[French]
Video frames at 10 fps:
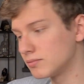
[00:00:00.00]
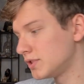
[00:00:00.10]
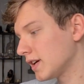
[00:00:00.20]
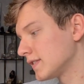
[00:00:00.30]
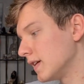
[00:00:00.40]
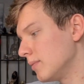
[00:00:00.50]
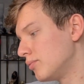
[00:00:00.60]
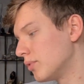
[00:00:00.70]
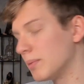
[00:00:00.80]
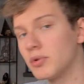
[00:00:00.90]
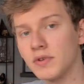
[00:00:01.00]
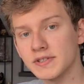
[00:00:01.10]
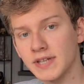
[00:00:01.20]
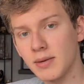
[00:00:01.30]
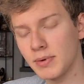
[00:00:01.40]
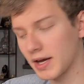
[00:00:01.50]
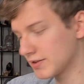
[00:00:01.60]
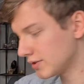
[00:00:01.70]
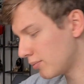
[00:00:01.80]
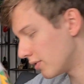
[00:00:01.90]
certains, pour la Provençale par
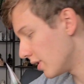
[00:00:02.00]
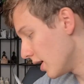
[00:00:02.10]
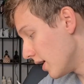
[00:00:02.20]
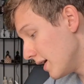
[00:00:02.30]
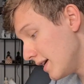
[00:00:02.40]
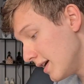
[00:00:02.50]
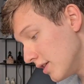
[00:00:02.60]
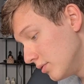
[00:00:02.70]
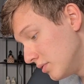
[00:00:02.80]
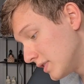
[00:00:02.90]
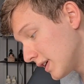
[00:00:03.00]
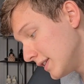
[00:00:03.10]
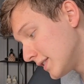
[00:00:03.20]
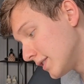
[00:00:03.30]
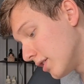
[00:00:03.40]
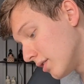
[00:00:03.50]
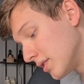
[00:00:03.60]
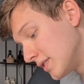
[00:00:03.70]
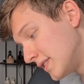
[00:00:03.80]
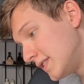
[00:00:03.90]
exemple, et
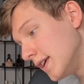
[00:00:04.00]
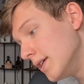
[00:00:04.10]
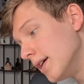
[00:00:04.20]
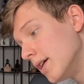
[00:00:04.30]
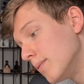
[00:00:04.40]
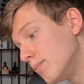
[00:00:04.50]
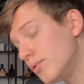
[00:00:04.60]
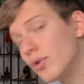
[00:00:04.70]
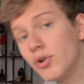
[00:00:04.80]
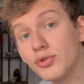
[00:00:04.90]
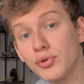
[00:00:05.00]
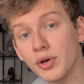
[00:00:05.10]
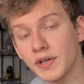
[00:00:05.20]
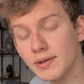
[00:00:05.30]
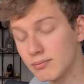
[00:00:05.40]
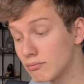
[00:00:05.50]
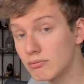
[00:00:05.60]
nutriscore C pour le curry.